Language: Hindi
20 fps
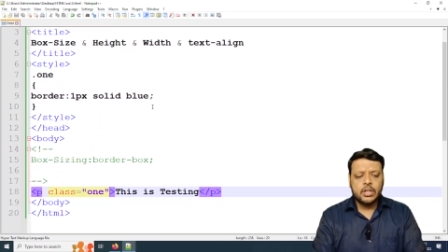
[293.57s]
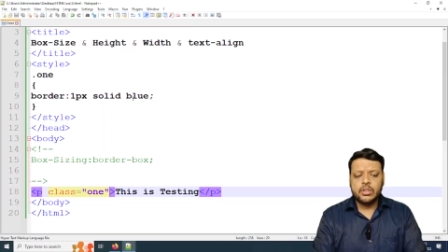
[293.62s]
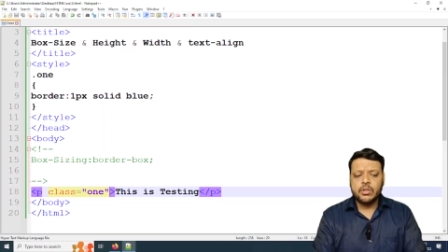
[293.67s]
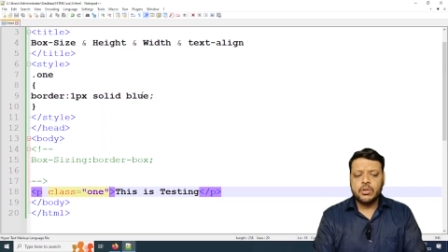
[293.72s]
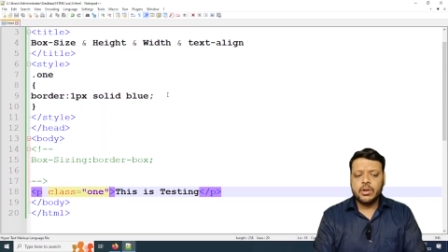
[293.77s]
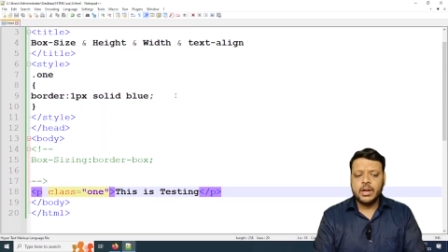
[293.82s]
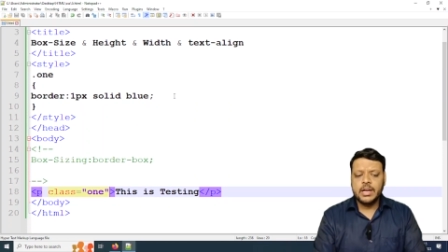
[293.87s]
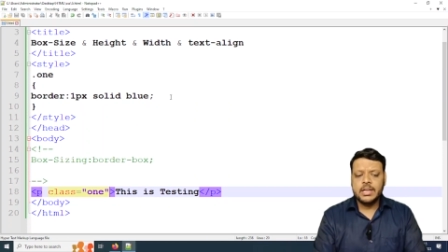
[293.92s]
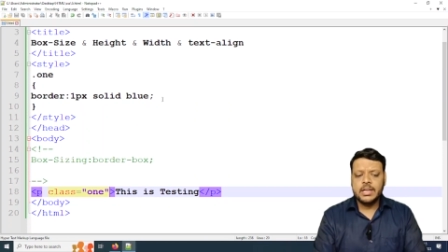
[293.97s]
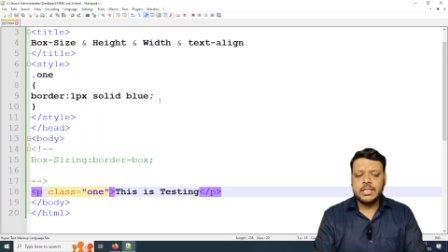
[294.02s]

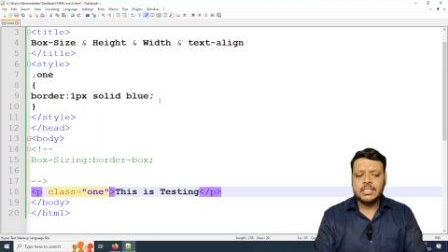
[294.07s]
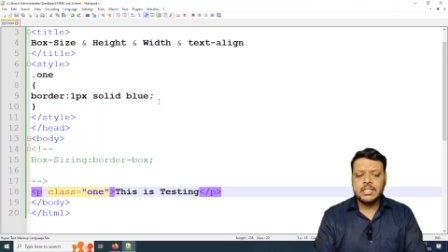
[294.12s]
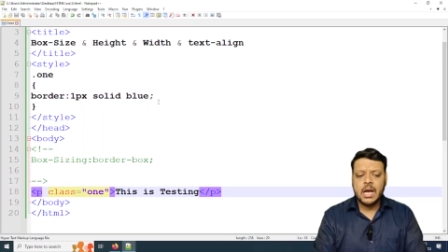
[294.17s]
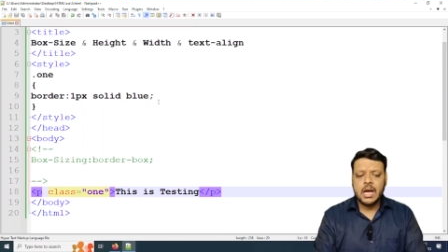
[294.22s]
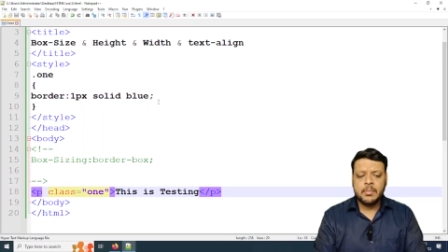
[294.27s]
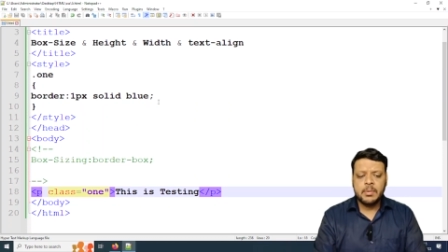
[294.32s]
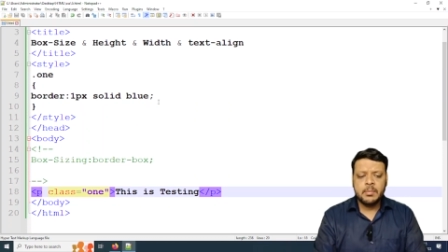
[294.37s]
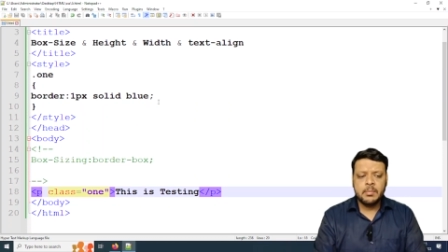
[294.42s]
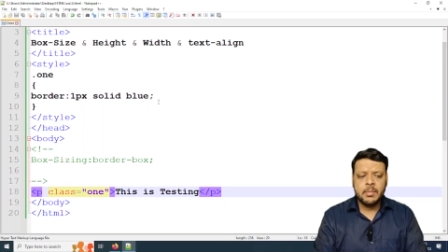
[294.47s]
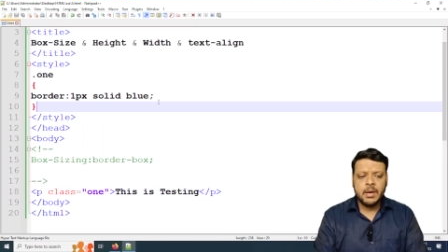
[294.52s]
तो गाइज
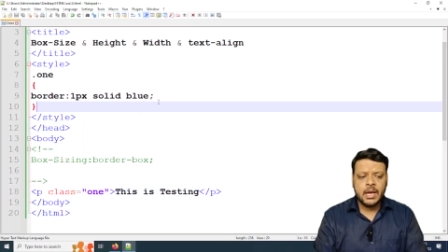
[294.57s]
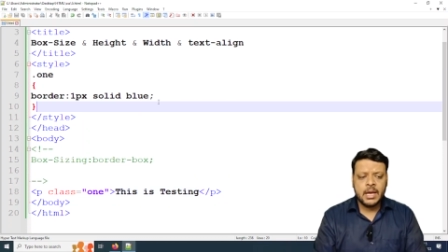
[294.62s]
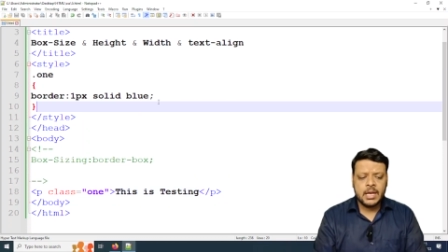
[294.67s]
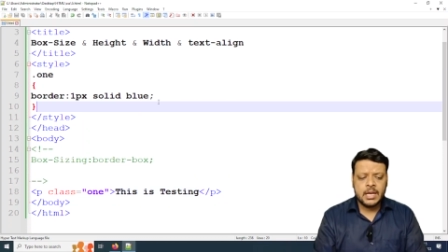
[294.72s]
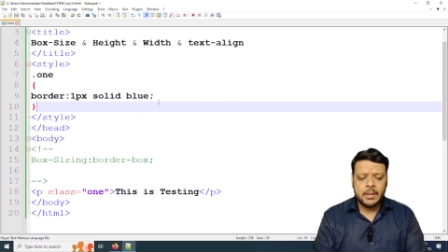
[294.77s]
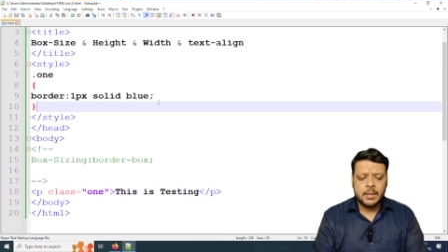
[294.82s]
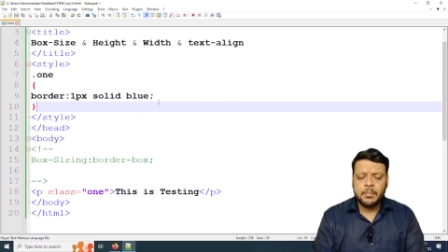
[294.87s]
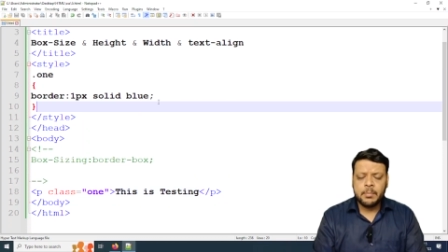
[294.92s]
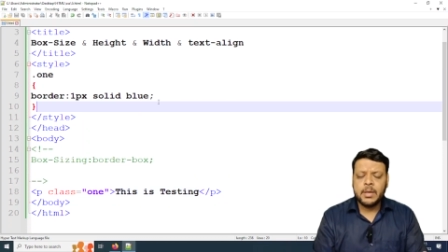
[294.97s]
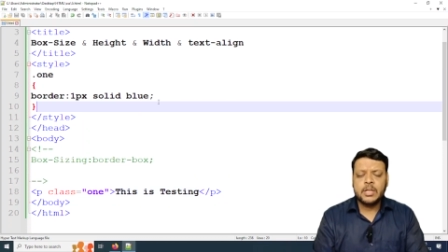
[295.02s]
अभी मैं
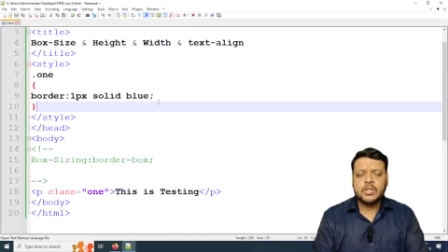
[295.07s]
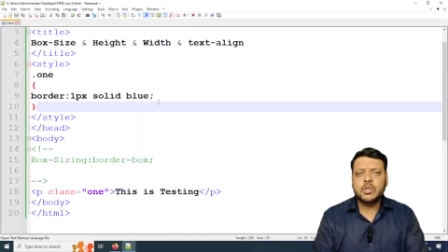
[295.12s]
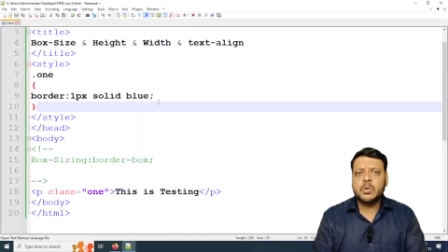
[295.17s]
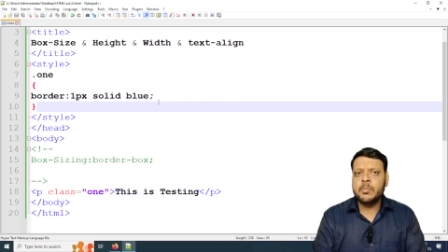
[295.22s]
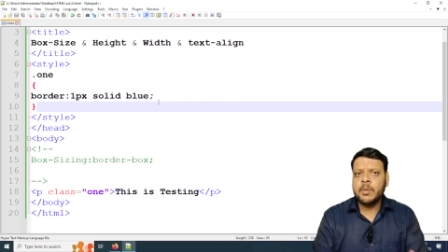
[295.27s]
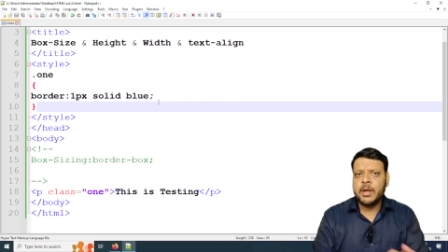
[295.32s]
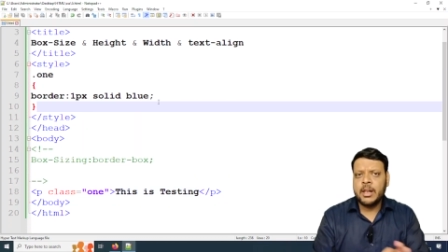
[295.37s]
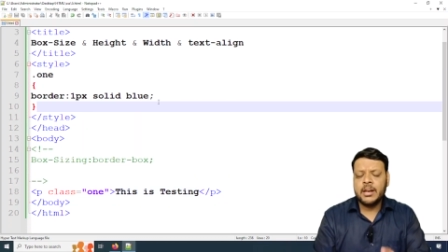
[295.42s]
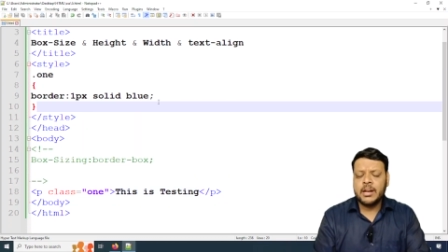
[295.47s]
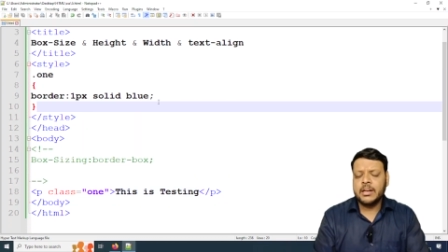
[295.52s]
पेज को
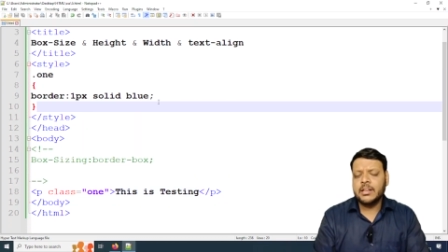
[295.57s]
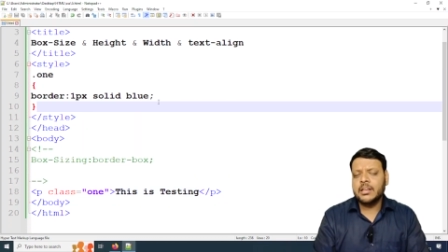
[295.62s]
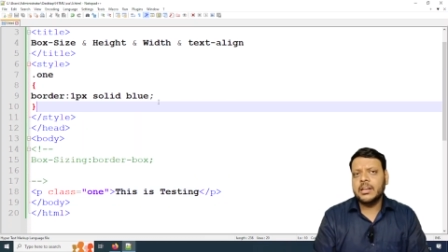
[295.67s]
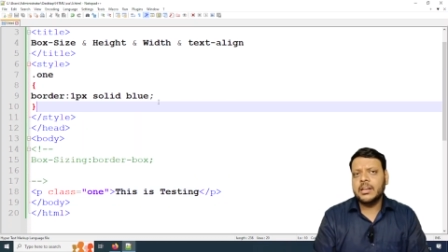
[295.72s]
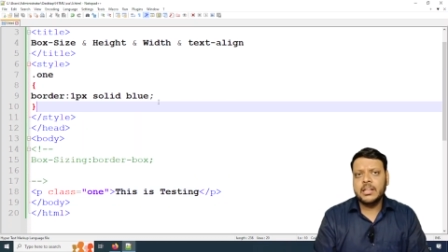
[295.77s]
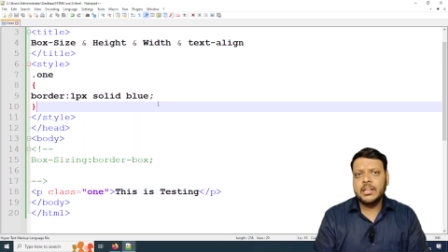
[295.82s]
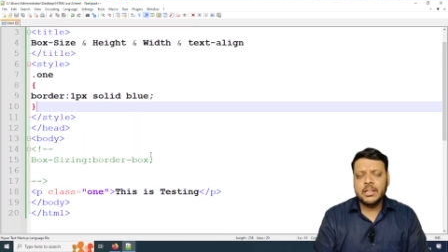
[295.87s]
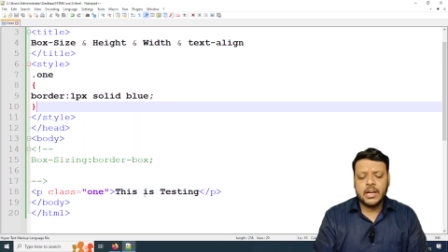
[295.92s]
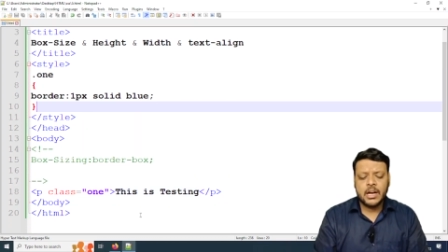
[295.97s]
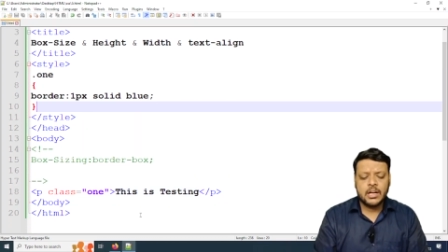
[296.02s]
पहले रन
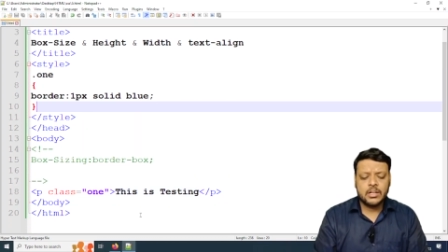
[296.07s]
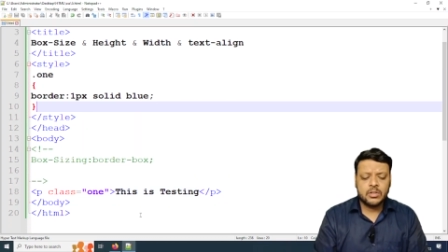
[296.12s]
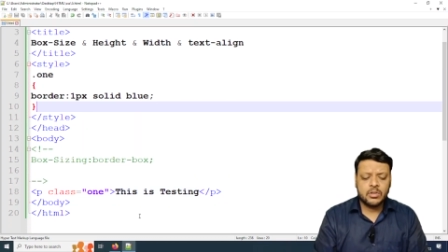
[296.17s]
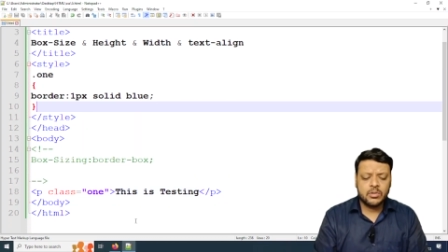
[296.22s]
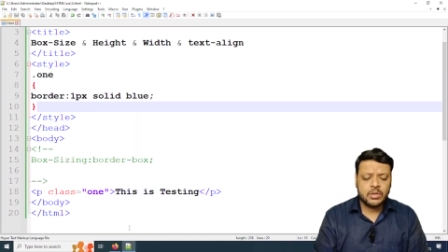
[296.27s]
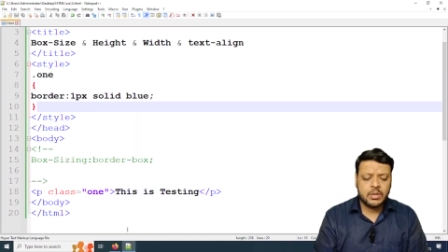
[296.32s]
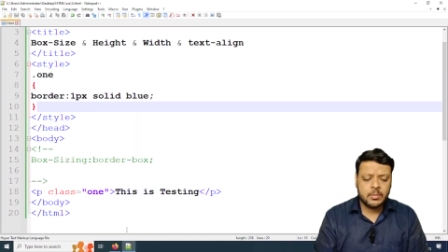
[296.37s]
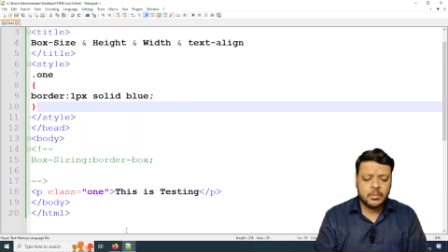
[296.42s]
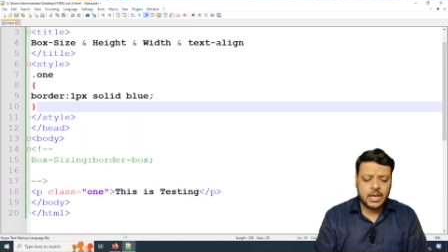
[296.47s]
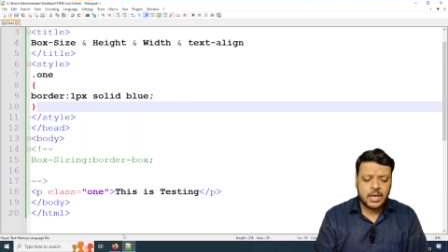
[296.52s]
करके दिखा देता
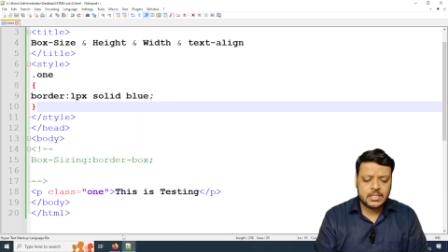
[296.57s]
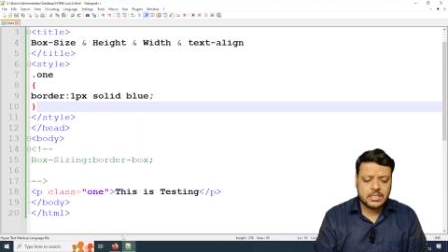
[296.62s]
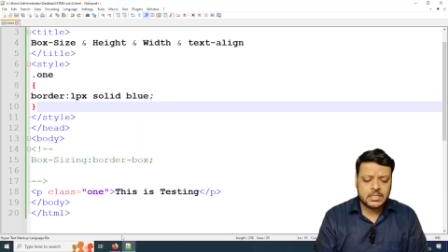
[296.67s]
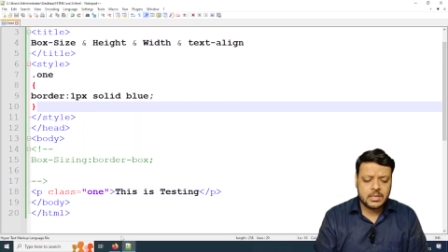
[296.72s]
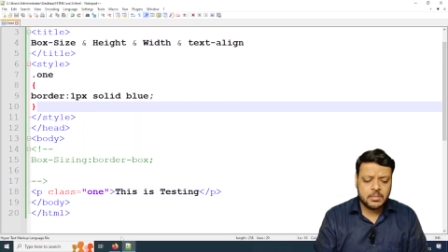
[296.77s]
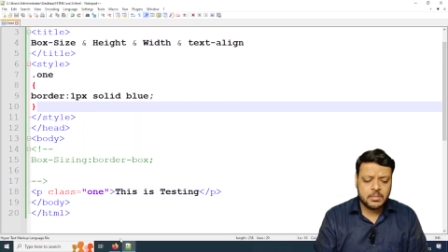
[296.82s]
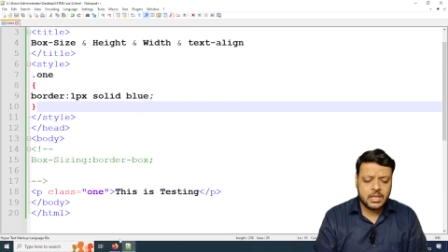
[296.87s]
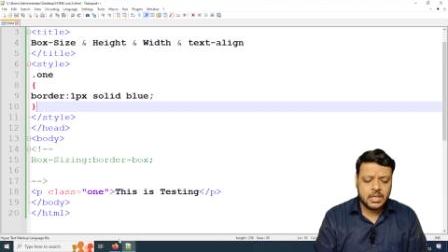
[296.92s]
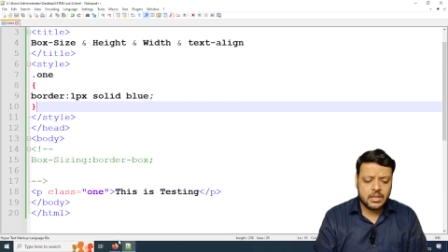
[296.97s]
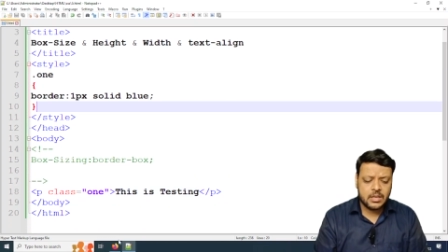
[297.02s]
हूँ कि कैसा
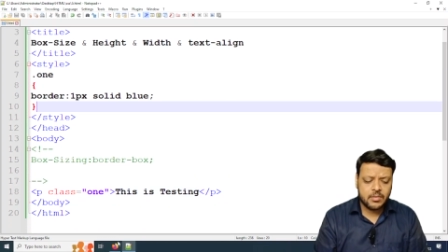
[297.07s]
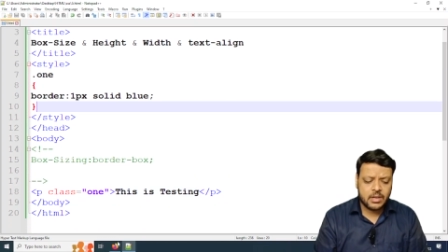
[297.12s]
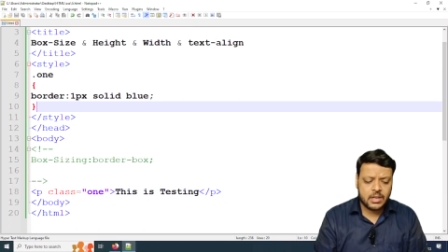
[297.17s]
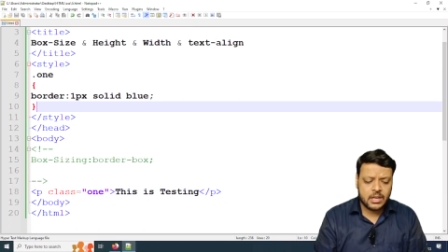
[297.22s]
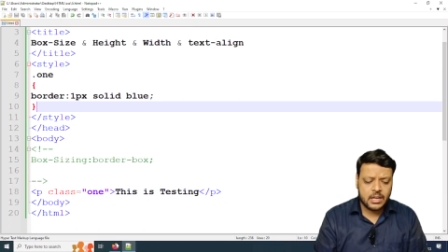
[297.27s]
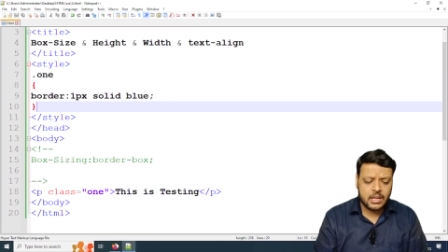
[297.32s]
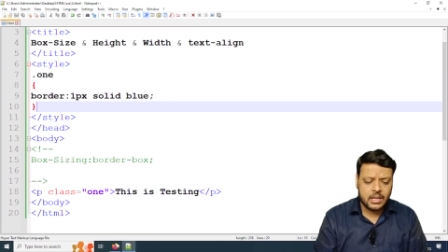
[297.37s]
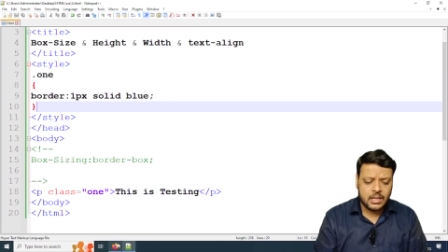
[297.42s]
बिहेव आ रहा है